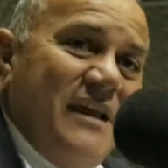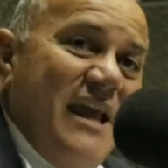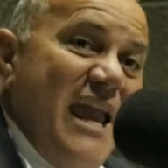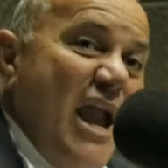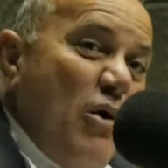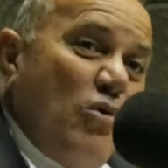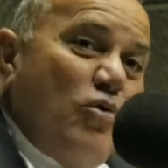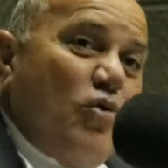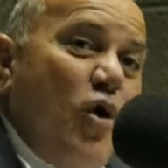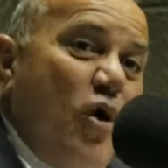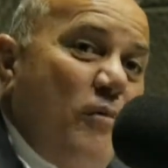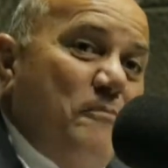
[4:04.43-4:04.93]

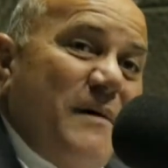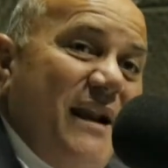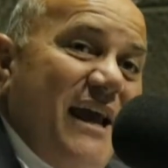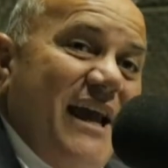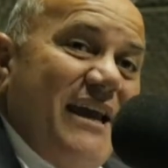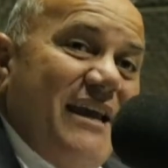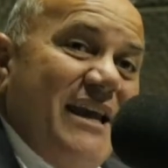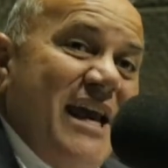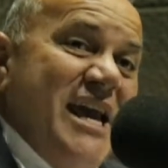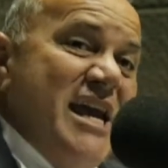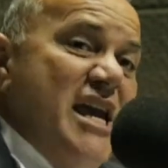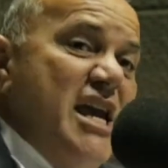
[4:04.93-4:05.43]
Eu
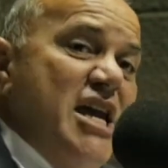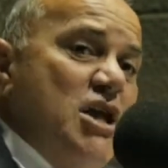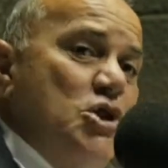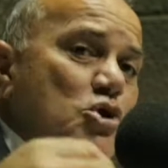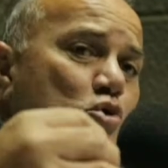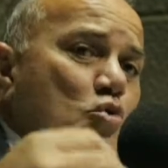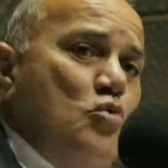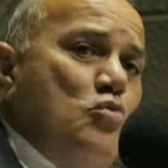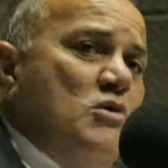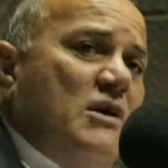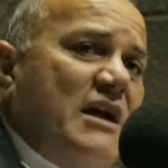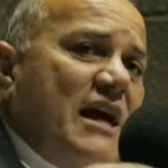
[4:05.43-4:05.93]
cobrei e
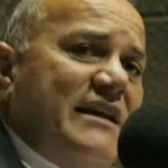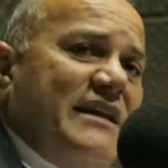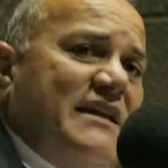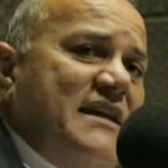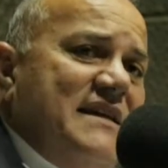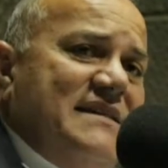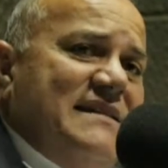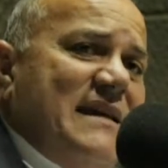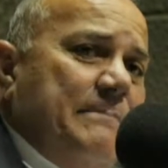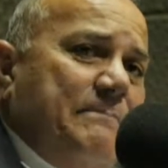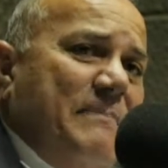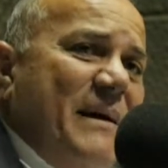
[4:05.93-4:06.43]
nunca
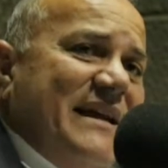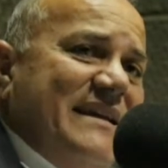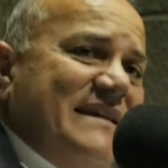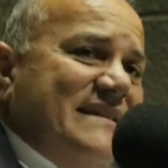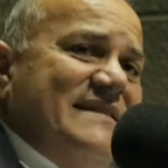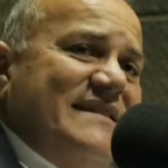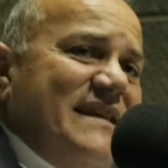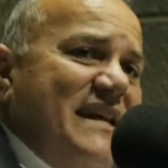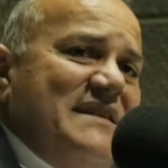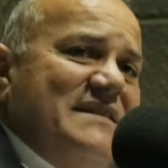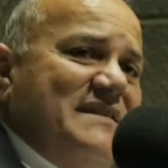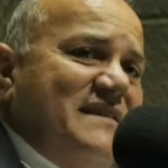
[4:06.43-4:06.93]
quis
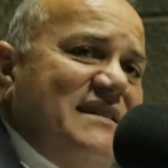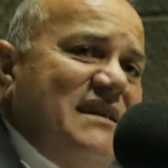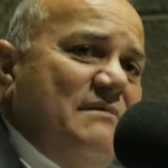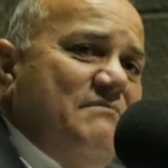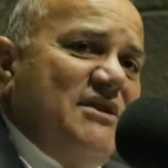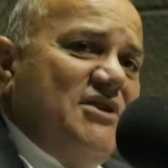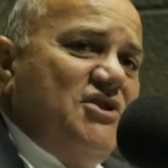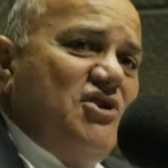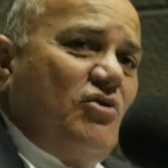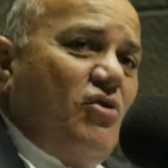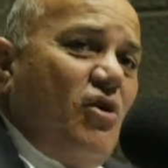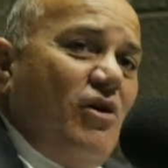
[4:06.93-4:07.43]
aparecer em
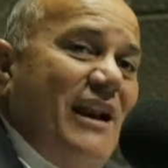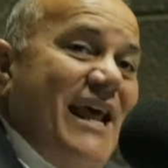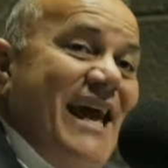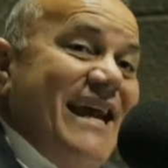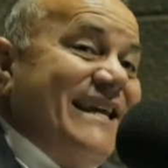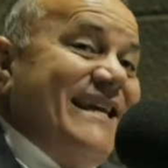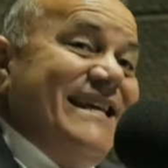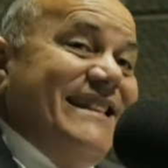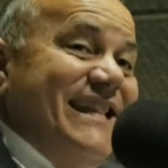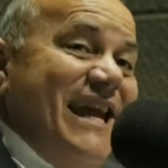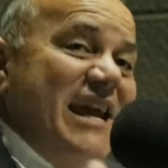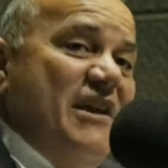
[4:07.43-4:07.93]
cima de
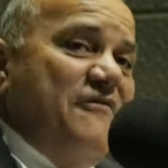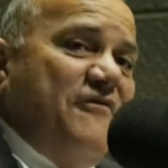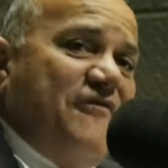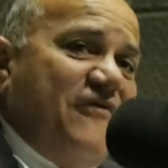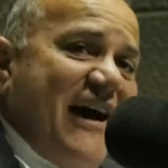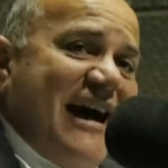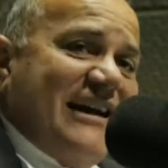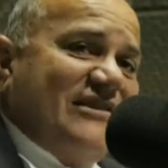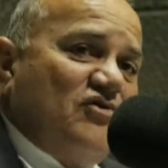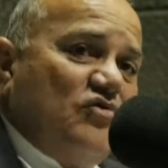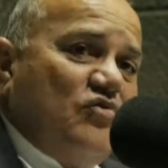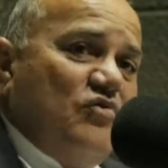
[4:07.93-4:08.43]
colega e nem
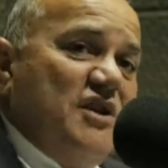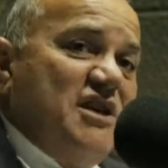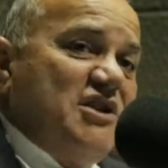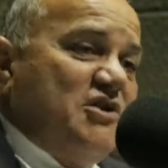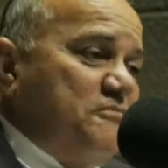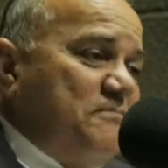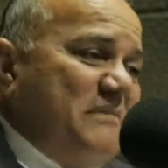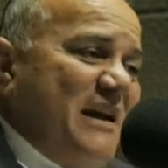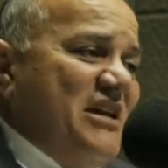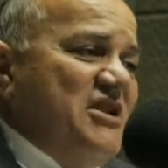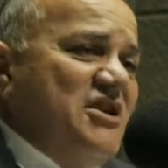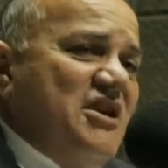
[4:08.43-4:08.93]
faço
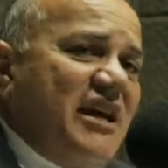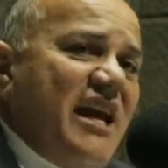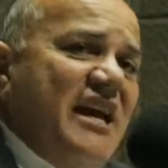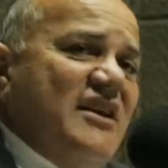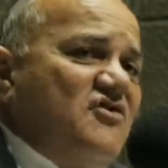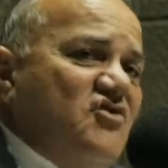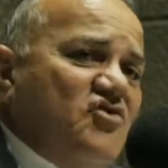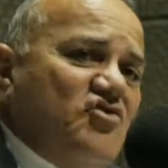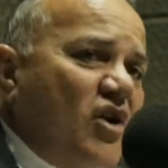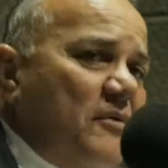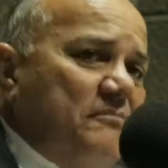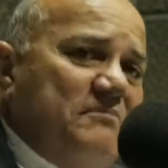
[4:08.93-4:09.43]
isso porque
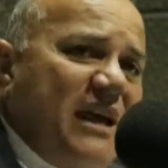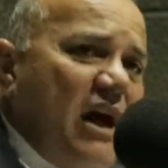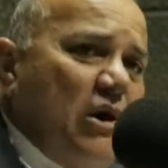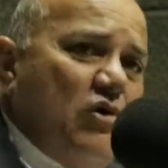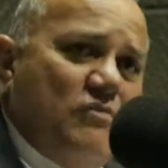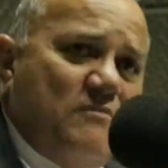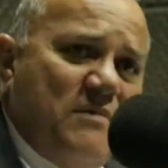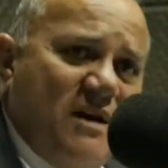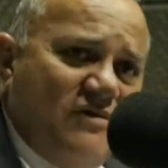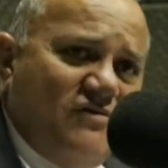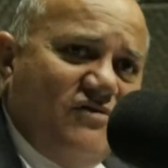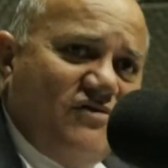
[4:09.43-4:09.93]
ninguém sobe
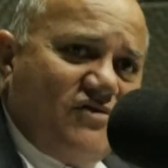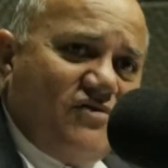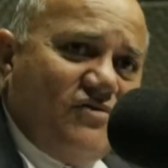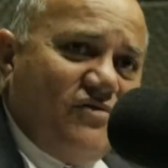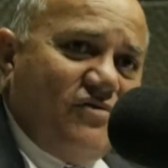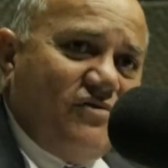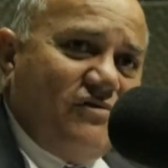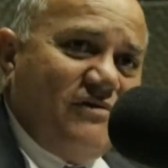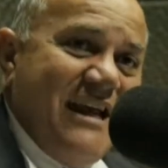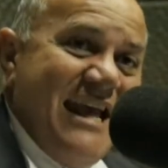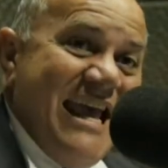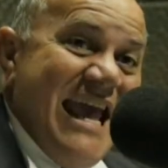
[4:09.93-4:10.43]
derruba nos
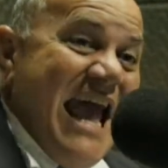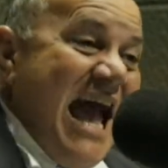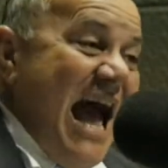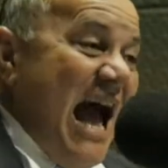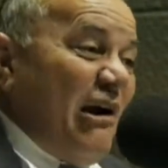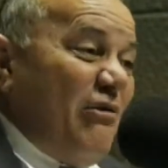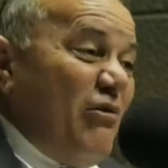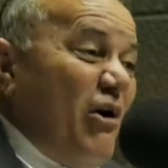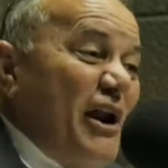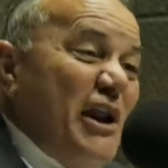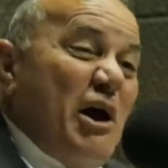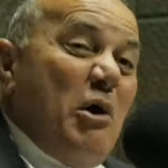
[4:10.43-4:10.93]
outros.
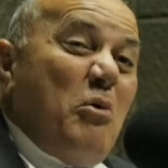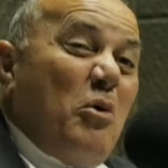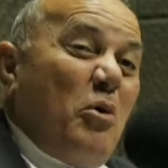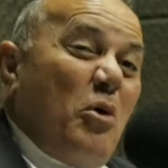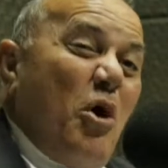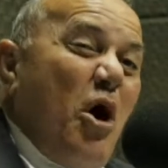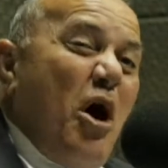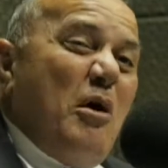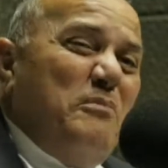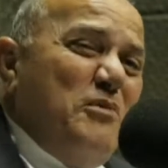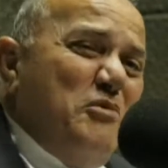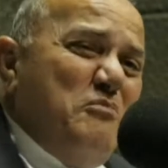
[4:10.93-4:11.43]
Agora eu
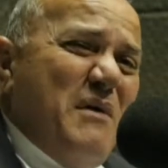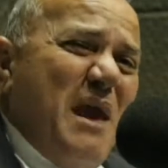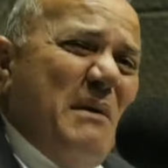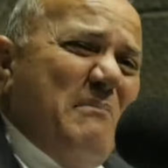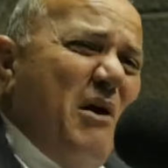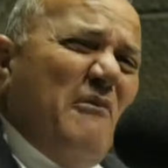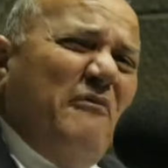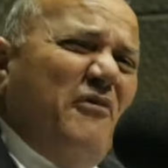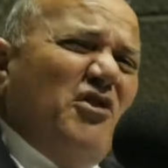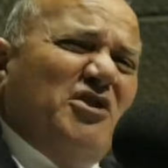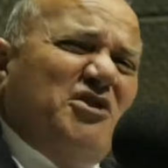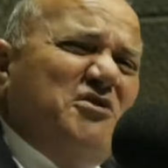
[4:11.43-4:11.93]
cobro
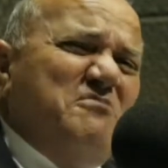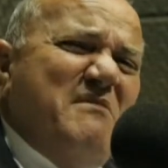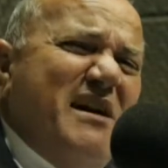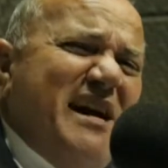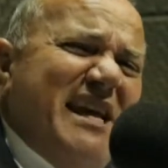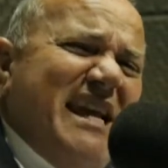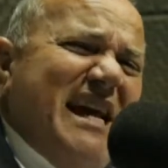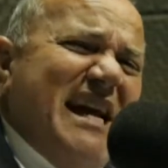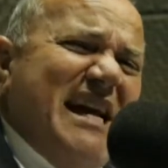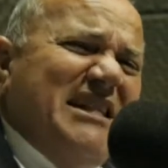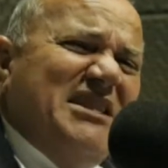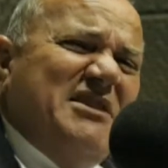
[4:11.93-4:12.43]
mesmo, eu vou de
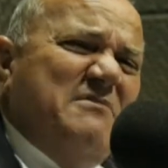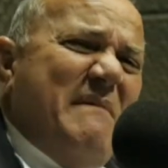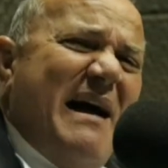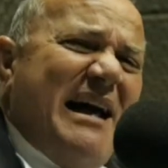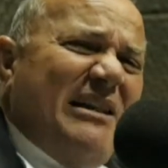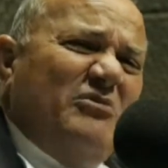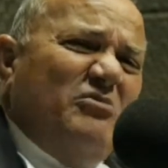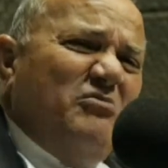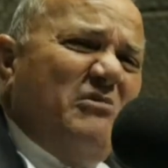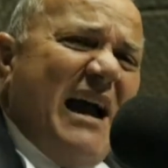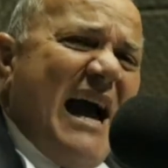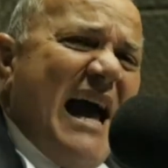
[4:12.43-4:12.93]
manhã, de
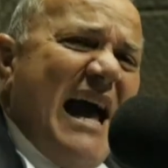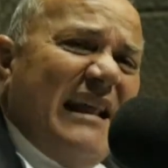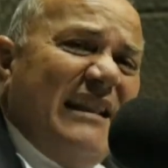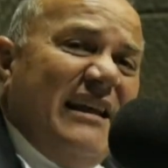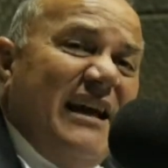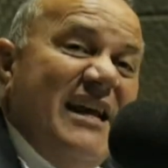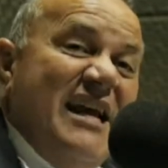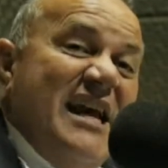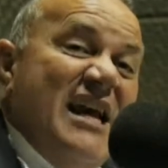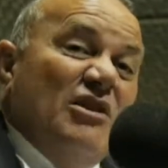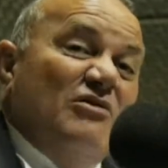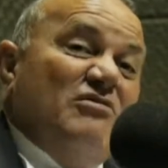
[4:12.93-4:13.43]

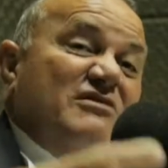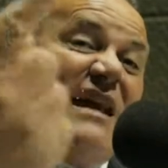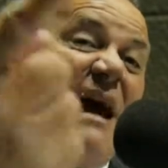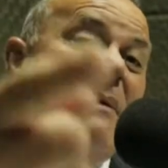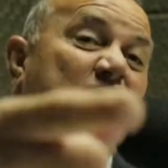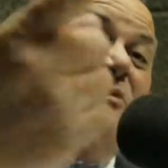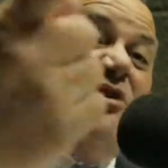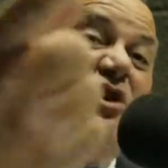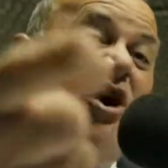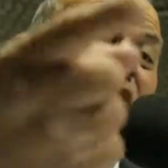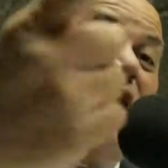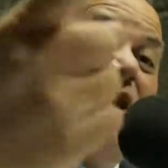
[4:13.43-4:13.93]
madrugada. Tu
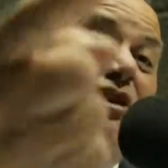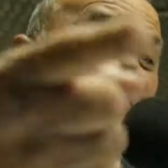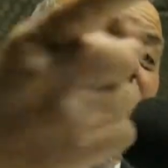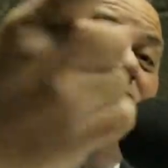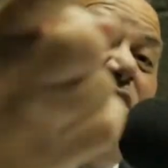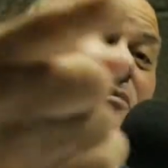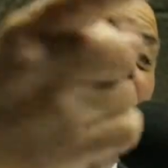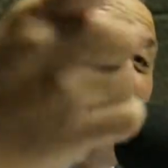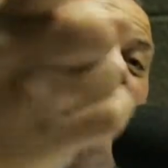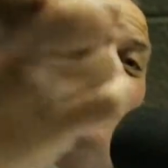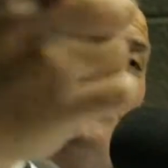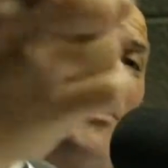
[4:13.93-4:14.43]
sabe que hora eu
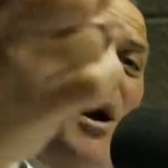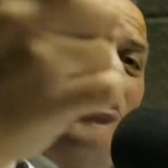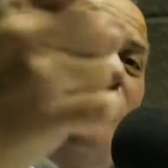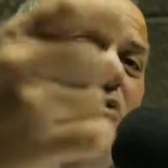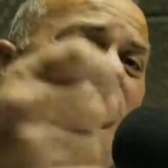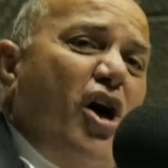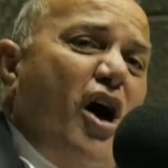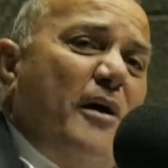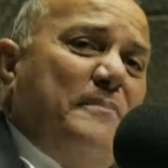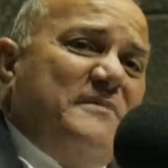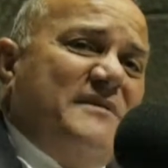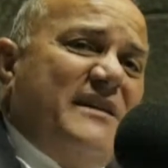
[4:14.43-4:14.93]
ligo pro Paulo
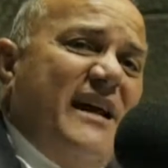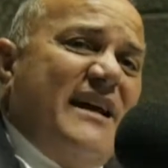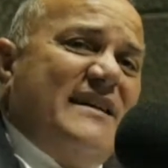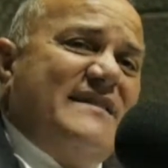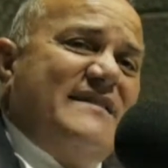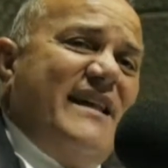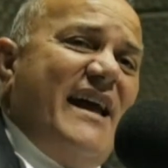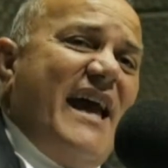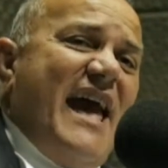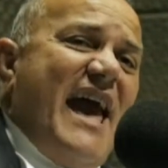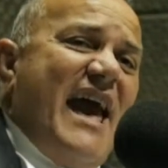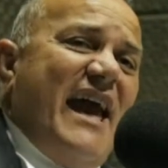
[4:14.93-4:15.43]
Lopes da
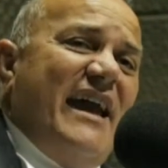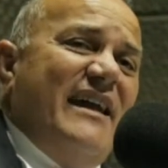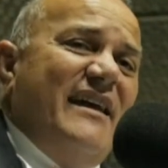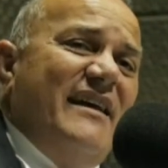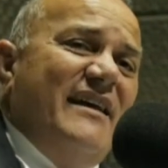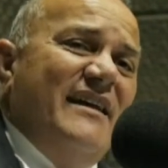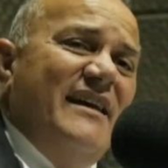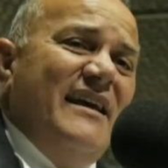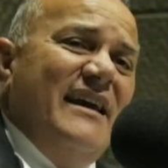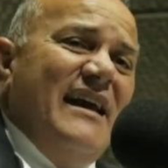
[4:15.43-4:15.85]
STR? Que